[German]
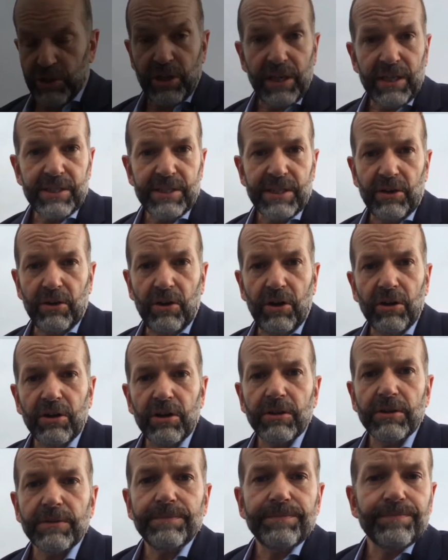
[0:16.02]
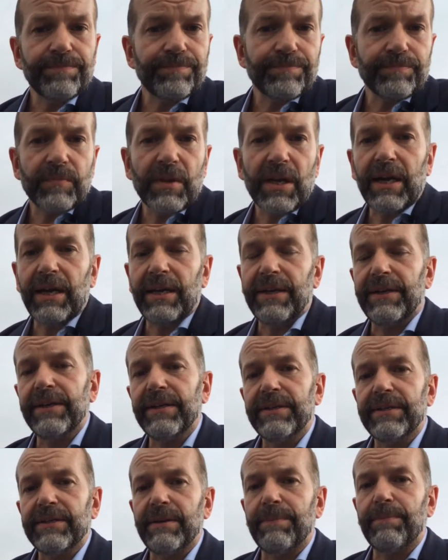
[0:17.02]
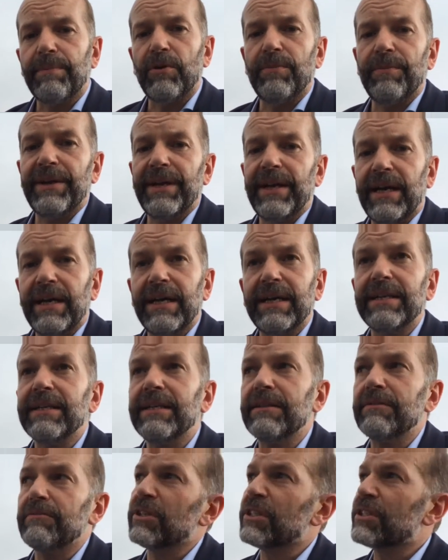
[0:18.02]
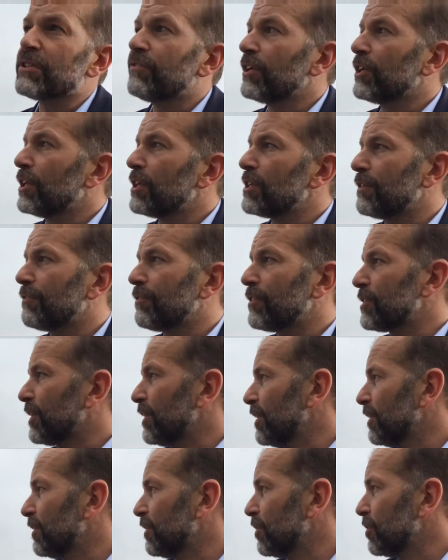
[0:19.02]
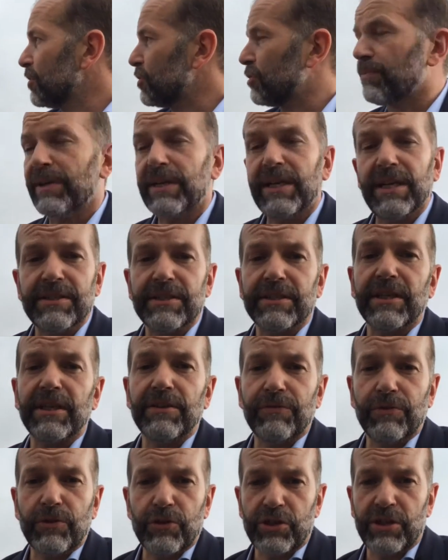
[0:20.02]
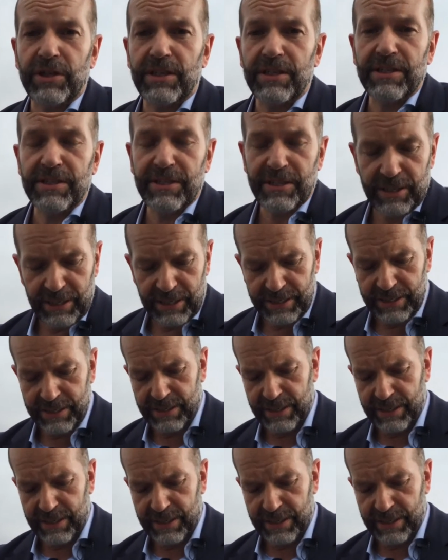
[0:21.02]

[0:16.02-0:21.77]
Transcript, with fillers: stehe jetzt hier in Hongkong an der Promenade. Das Wetter ist etwas regnerisch. Man kann sich gar nicht vorstellen, dass es die letzten